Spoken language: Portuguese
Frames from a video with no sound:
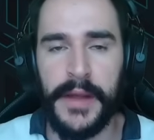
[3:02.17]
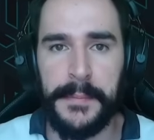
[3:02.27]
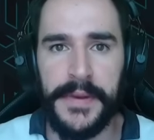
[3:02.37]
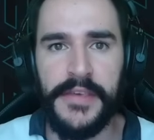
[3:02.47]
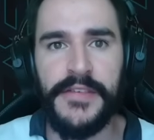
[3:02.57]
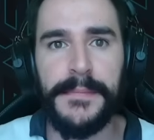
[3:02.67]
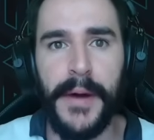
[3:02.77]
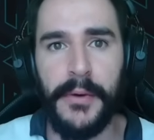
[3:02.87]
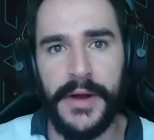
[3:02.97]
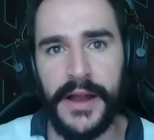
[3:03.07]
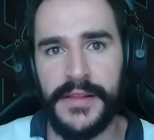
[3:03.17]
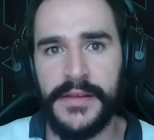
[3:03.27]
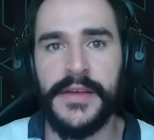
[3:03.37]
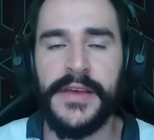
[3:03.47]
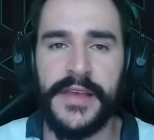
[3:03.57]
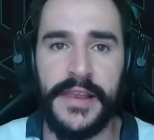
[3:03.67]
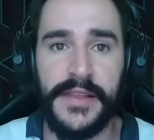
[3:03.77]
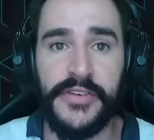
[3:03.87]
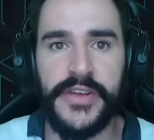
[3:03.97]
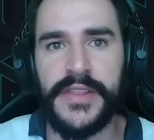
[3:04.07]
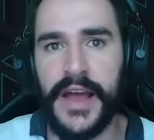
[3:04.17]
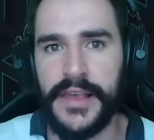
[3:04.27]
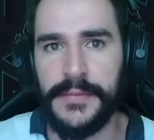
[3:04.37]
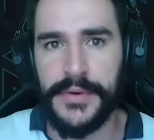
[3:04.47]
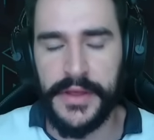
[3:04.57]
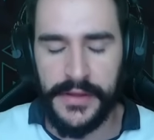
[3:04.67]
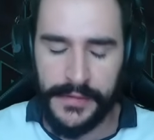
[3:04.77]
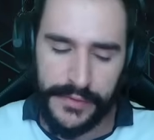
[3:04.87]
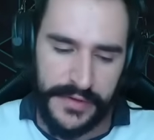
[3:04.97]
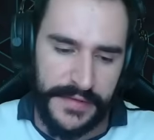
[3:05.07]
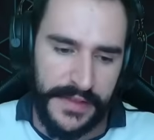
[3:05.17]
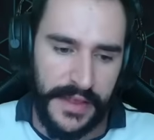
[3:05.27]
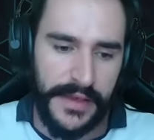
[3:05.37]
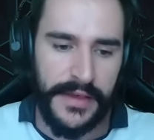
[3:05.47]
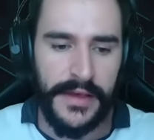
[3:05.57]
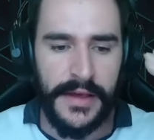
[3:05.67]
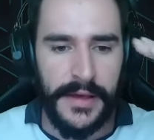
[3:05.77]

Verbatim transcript: na principal carta que ele tem de ataque, porque você vai ter que